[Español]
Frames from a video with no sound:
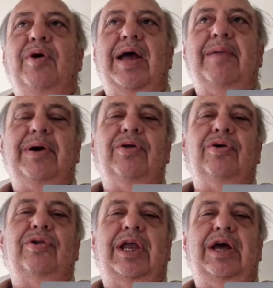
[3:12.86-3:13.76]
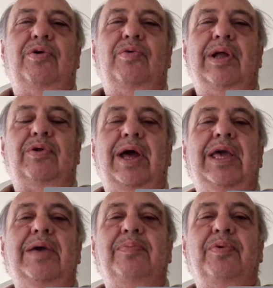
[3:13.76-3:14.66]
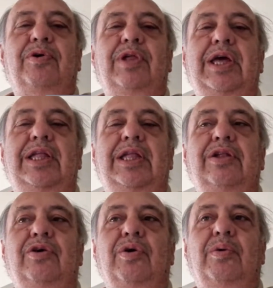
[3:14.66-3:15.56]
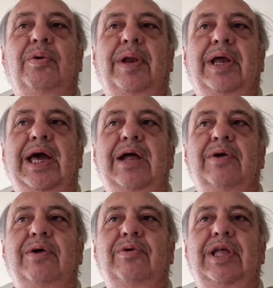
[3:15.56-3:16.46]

armado tres o cuatro equipos distintos como para que algunos